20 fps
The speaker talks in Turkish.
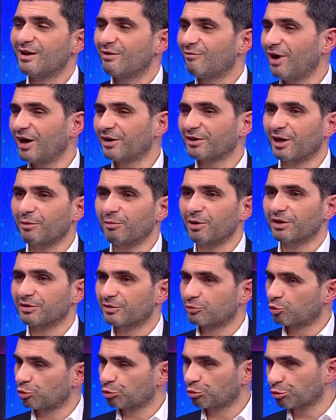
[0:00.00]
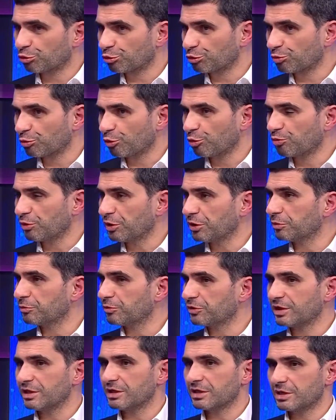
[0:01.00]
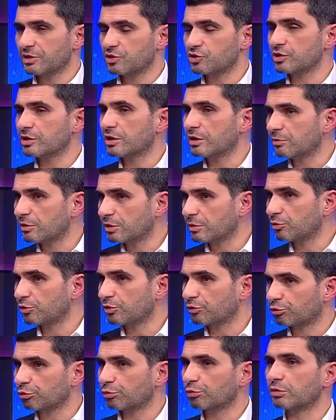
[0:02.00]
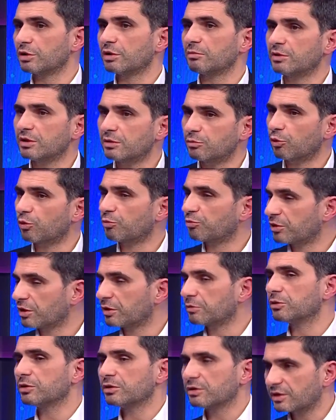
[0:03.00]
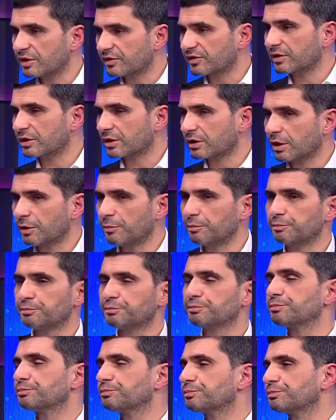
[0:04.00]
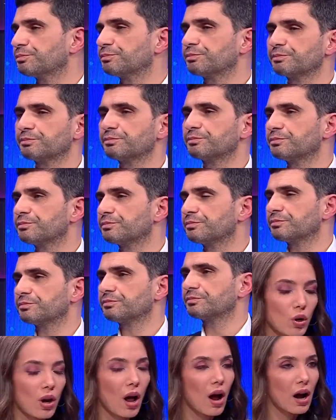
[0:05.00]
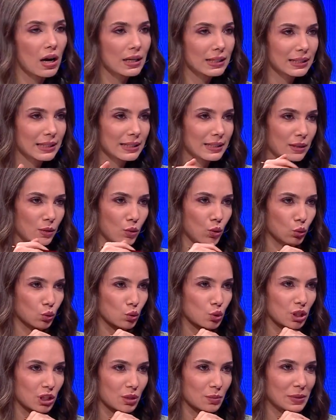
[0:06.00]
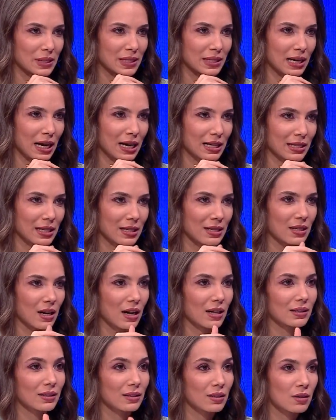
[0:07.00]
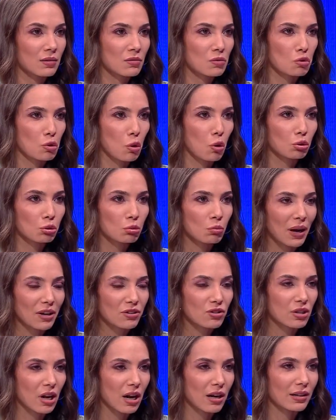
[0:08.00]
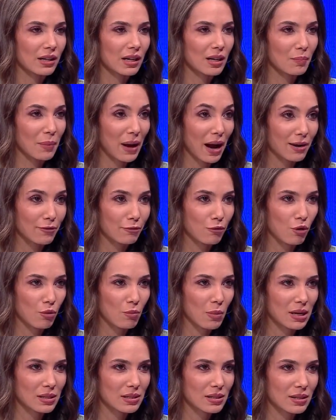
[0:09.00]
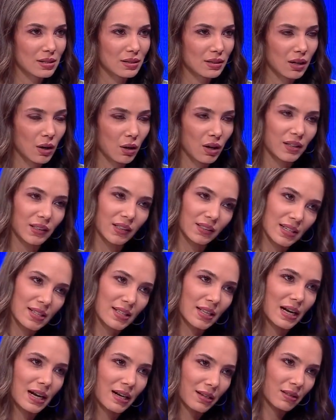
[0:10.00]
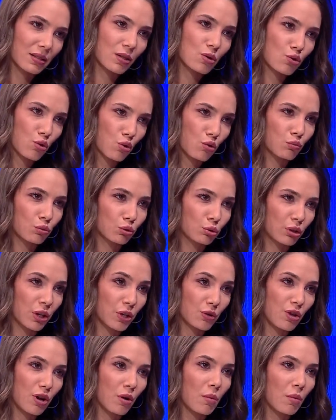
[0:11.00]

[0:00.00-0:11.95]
Var ama kusursuz bir oyun planı mı değil, geliştirilebilir, bir, sürdürülebilir bir oyun planı mı? Kesinlikle. Şimdi madem öyle Arda'yı da konuşalım isterseniz. Arda'nın son maçlardaki performansı Galatasaraylıları çok mutlu ediyor